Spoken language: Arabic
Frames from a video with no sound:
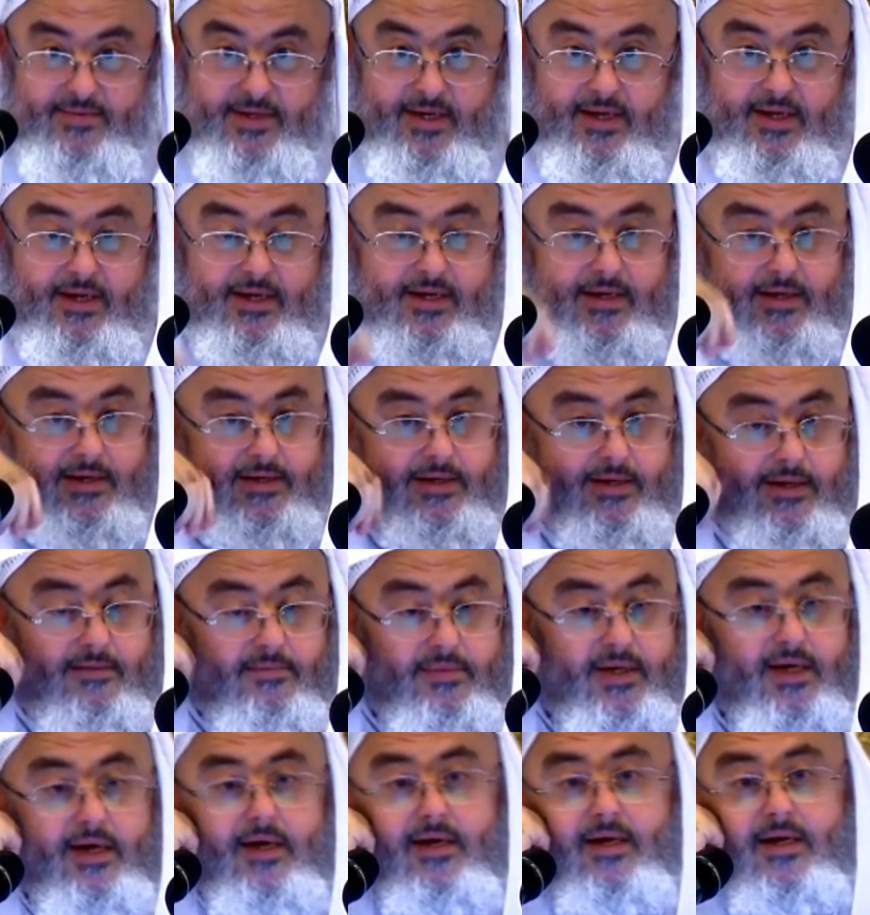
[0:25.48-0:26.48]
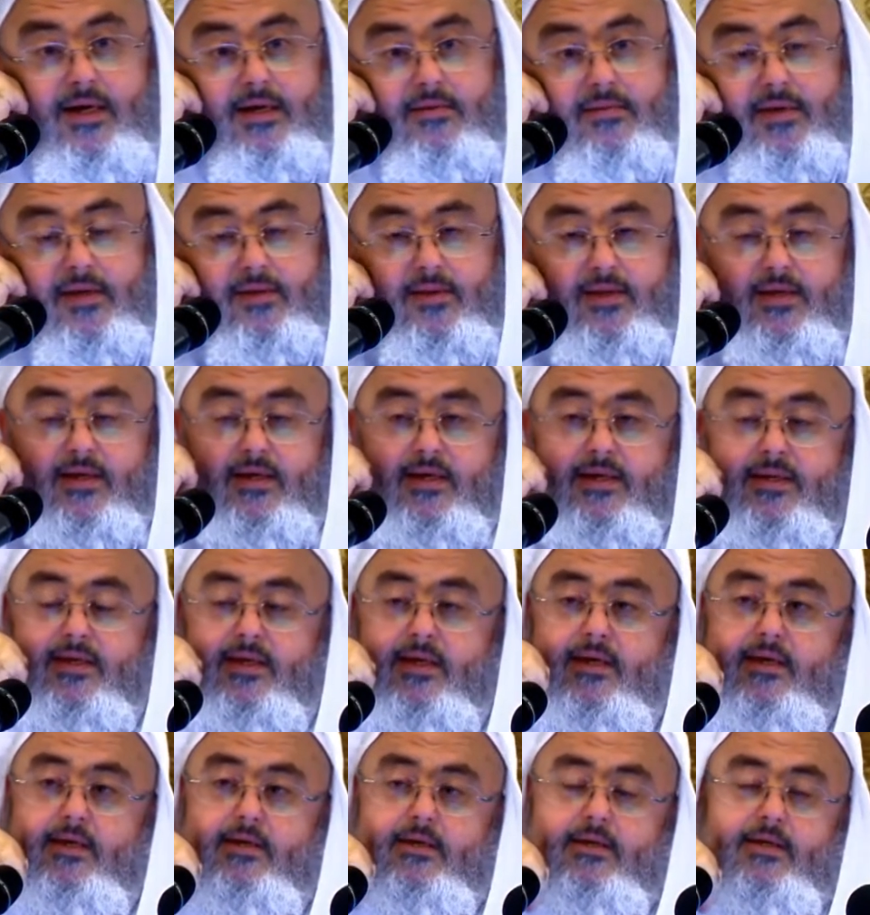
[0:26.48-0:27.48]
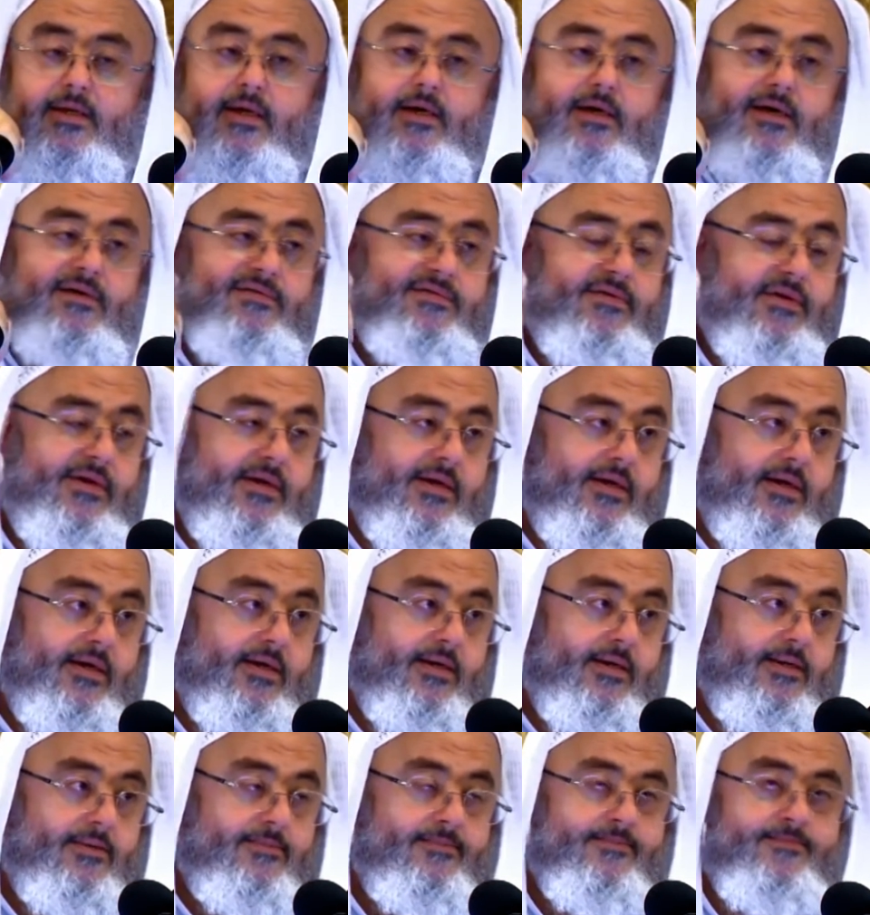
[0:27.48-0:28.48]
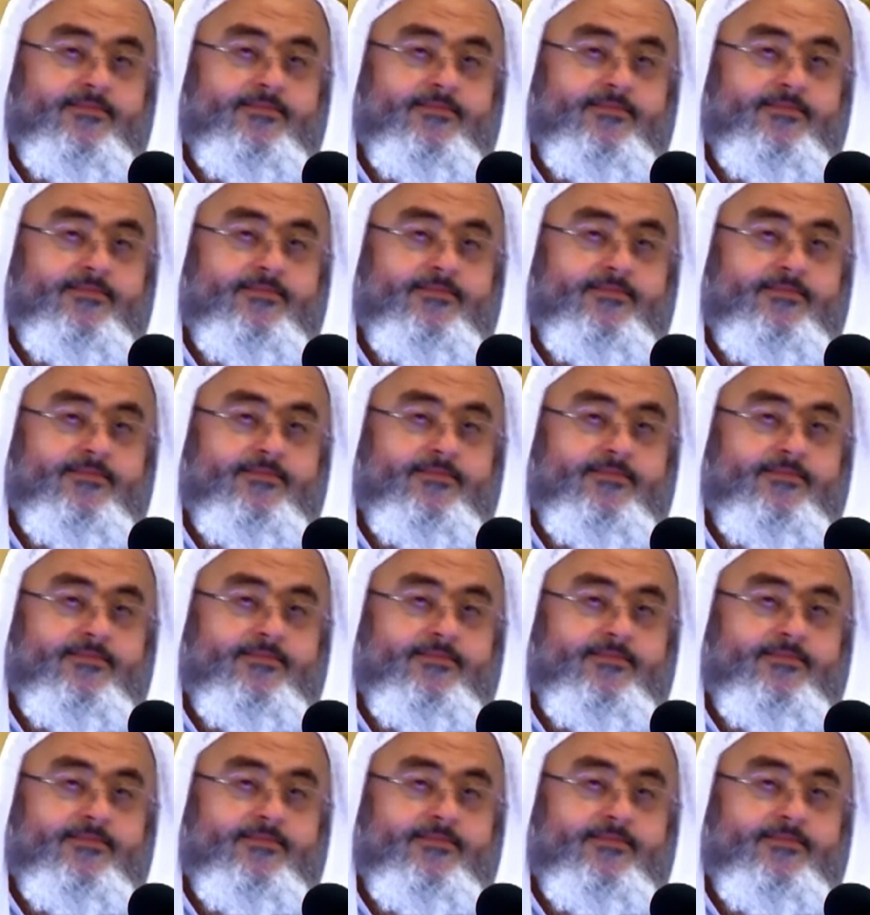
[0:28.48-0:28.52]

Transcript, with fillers: من أهل العلم عالما ثقة يخاف الله